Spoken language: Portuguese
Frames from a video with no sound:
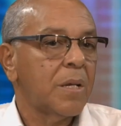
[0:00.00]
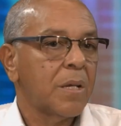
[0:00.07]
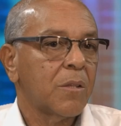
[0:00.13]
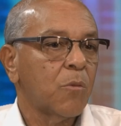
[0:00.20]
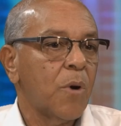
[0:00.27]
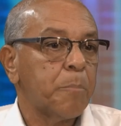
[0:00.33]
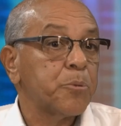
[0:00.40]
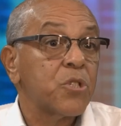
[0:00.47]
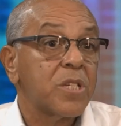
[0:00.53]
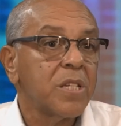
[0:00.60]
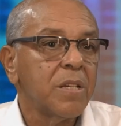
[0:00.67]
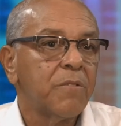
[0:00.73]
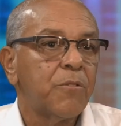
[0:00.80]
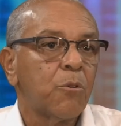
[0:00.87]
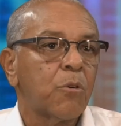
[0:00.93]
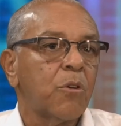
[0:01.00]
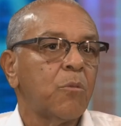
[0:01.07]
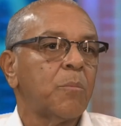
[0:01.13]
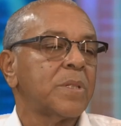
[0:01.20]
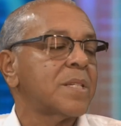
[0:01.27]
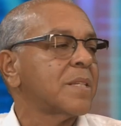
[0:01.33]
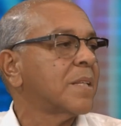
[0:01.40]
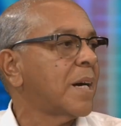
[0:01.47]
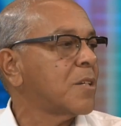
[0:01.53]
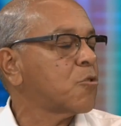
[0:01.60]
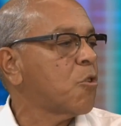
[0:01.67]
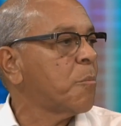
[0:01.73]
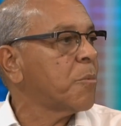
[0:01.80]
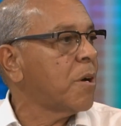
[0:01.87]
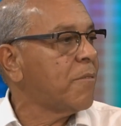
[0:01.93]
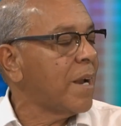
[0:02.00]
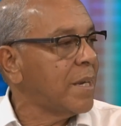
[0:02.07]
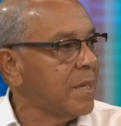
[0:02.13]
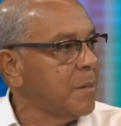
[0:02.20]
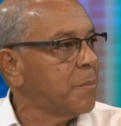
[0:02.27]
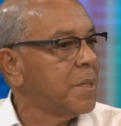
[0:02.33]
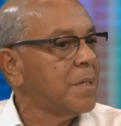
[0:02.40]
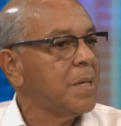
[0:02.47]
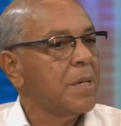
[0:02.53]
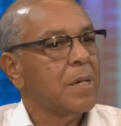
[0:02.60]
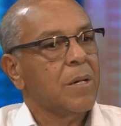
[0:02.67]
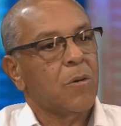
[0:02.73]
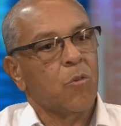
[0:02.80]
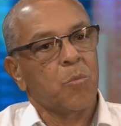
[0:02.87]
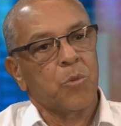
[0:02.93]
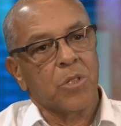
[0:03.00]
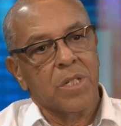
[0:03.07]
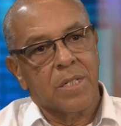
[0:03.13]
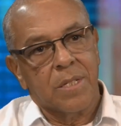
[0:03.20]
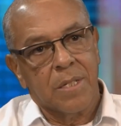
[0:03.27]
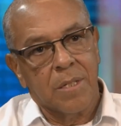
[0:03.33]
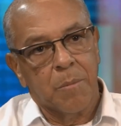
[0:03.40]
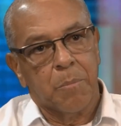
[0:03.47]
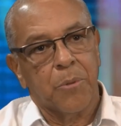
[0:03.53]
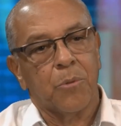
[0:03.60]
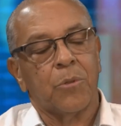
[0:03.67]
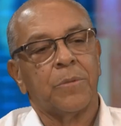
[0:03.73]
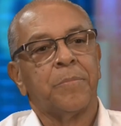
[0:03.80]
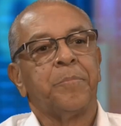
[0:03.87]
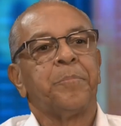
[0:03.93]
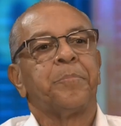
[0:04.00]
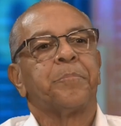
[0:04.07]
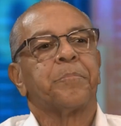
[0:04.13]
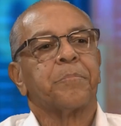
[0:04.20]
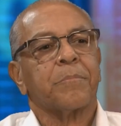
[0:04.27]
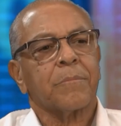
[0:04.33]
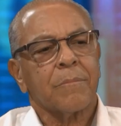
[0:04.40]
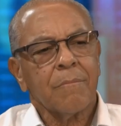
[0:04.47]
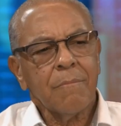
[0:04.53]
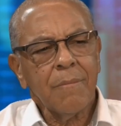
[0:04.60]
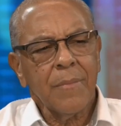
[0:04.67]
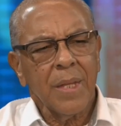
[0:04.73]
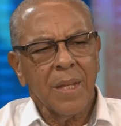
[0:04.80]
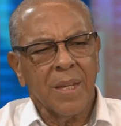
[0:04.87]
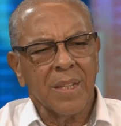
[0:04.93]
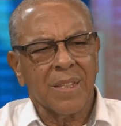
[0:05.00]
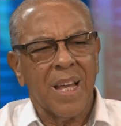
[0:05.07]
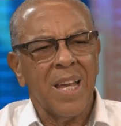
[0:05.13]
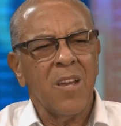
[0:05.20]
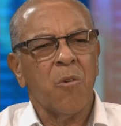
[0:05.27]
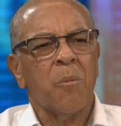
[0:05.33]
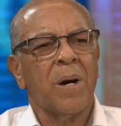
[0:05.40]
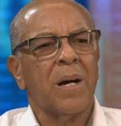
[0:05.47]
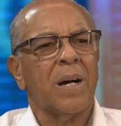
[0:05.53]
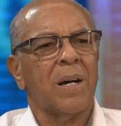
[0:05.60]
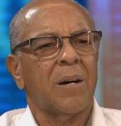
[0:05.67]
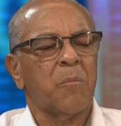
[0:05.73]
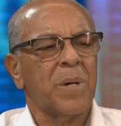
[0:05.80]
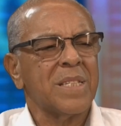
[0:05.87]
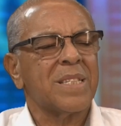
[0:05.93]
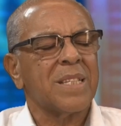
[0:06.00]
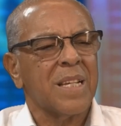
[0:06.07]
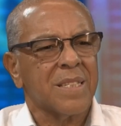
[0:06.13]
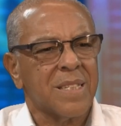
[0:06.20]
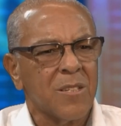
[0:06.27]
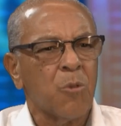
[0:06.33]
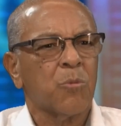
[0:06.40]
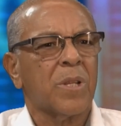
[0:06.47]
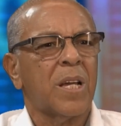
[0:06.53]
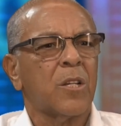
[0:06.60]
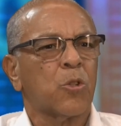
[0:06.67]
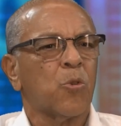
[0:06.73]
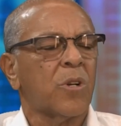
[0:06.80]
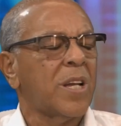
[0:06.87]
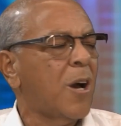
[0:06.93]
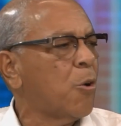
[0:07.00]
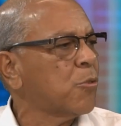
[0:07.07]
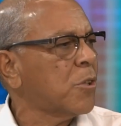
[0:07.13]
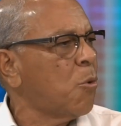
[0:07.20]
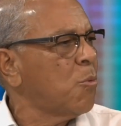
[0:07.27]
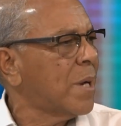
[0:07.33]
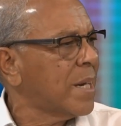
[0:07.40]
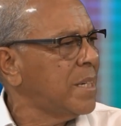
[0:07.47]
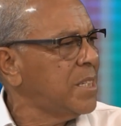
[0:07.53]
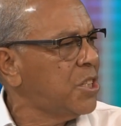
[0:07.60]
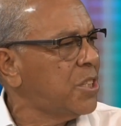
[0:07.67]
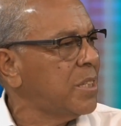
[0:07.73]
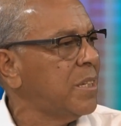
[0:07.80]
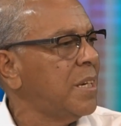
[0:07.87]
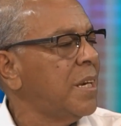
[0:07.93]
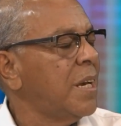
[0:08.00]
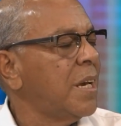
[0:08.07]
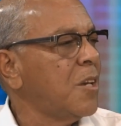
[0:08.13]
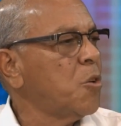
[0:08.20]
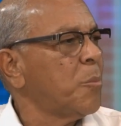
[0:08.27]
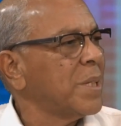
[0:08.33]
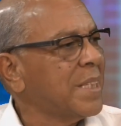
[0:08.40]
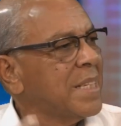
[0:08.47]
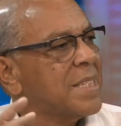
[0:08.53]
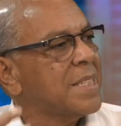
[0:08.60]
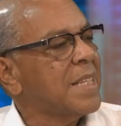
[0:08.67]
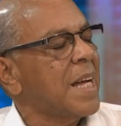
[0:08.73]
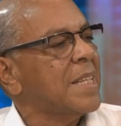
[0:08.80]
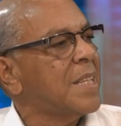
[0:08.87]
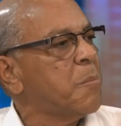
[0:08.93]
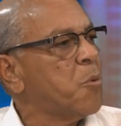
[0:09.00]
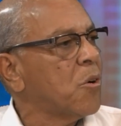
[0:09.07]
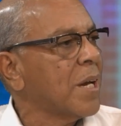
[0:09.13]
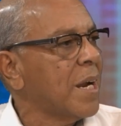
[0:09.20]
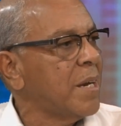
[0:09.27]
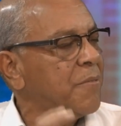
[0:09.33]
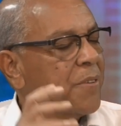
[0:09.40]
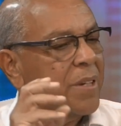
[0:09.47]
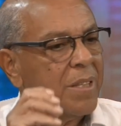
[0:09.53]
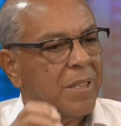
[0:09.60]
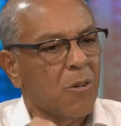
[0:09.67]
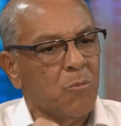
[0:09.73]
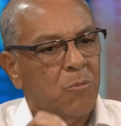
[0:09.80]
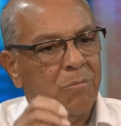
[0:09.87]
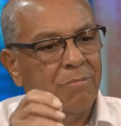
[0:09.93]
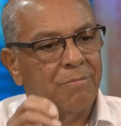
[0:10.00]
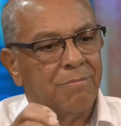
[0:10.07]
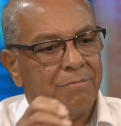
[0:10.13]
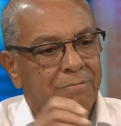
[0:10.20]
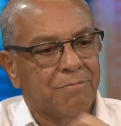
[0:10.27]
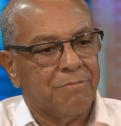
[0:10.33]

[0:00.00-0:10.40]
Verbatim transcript: não é possível que uma cidade como Nova Lima, um município que tem uma, uma extensão territorial tão grande e uma densidade demográfica tão,